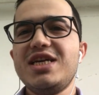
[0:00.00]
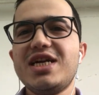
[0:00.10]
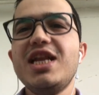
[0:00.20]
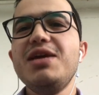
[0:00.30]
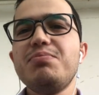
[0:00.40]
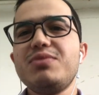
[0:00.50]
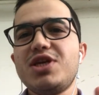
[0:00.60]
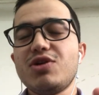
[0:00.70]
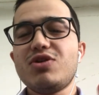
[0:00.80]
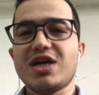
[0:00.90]
คลิป
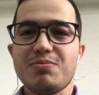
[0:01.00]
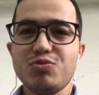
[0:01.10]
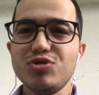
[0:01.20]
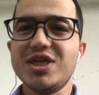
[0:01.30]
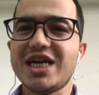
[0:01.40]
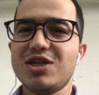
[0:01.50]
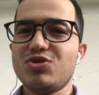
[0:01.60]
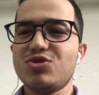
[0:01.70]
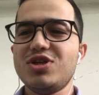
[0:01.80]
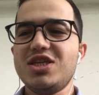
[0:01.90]
เกี่ยวกับผู้ชาย
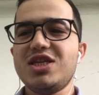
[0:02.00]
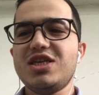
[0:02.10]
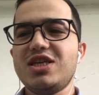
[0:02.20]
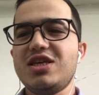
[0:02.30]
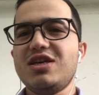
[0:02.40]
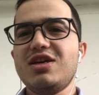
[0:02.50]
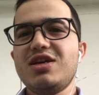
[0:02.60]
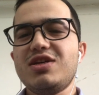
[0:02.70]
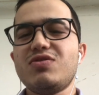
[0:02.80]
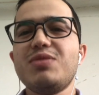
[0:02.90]
ตุรกี
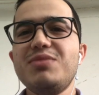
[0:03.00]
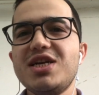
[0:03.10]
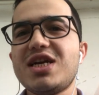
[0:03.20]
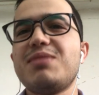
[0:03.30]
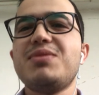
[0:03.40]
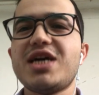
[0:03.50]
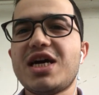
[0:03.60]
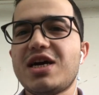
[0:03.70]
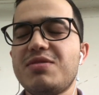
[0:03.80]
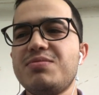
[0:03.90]
หรือว่ามีคำ
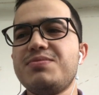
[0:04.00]
ถาม